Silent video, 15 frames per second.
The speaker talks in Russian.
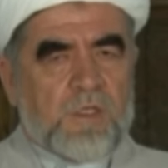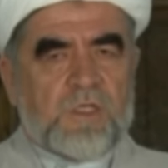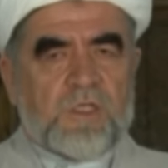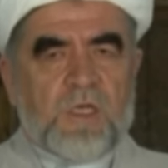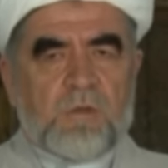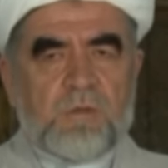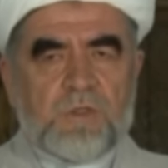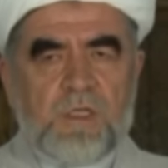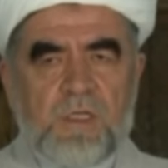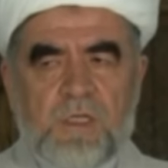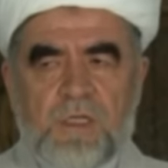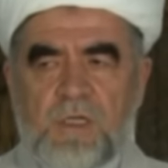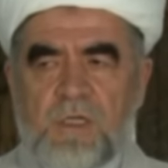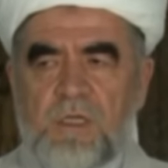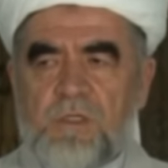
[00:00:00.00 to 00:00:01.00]
Вы наверняка
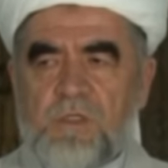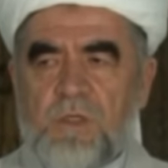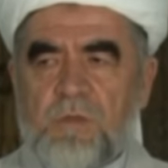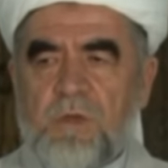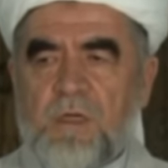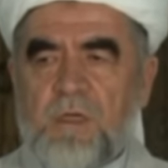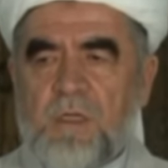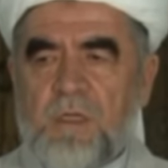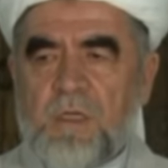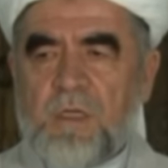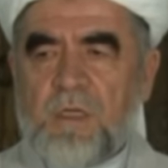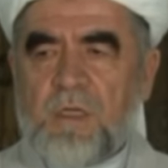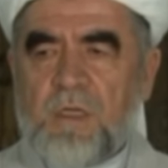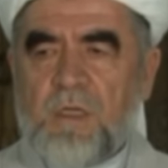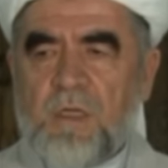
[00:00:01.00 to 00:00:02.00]
слышали о новостях о
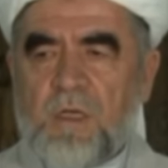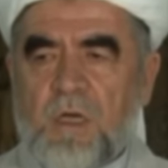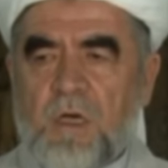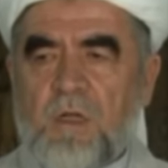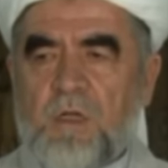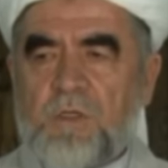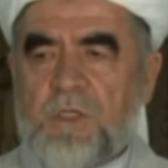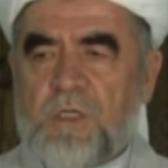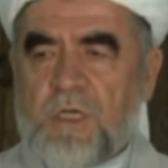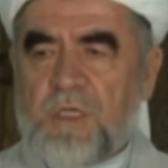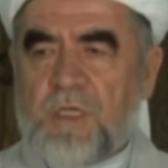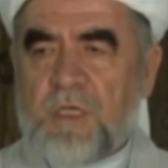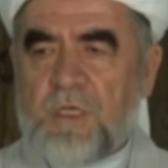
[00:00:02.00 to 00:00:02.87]
сомалийских пиратах.